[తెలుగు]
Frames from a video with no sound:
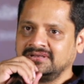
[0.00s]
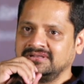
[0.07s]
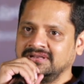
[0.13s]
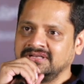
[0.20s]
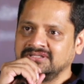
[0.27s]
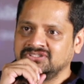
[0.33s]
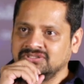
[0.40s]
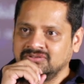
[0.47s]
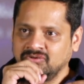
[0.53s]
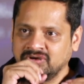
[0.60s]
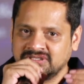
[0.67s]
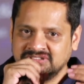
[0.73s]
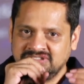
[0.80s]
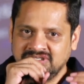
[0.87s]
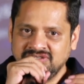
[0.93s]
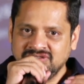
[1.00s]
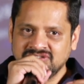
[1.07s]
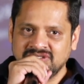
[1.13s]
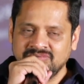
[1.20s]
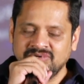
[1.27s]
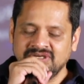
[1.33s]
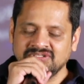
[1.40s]
నచ్చి ఒక జెన్యున్
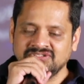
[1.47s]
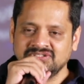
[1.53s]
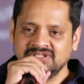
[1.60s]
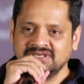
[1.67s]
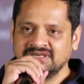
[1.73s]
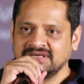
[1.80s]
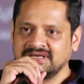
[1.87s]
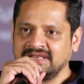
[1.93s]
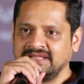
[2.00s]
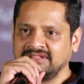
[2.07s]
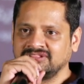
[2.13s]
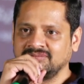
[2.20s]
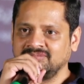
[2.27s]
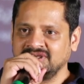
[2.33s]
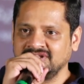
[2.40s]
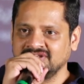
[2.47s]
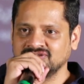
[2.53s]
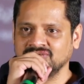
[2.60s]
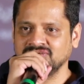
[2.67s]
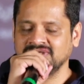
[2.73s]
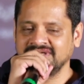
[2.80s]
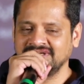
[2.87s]
సినిమా నచ్చితే కనుక వాళ్ళు ఎంత
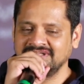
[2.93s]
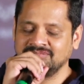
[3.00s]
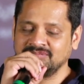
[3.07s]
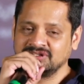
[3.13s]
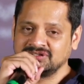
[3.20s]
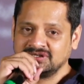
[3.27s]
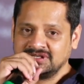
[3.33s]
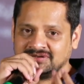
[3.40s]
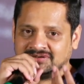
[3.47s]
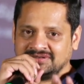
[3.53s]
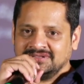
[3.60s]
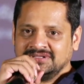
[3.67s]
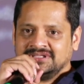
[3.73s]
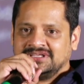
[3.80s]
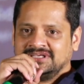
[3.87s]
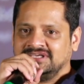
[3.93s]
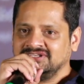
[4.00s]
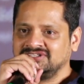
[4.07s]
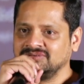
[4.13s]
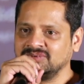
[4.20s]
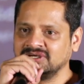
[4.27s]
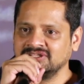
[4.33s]
మేదేసుకుంటారు అనేది మాత్రం నేను ఈ
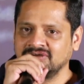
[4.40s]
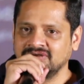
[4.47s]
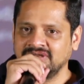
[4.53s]
సినిమా ద్వారా